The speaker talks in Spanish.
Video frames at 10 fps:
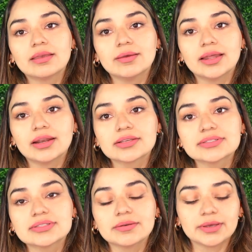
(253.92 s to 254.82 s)
y vean,
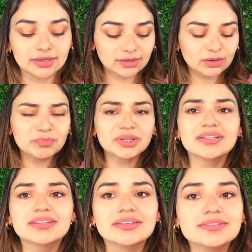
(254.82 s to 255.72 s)
así se ve. ¿Qué
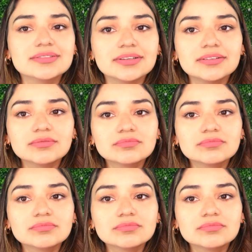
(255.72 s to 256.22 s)
opinan de este?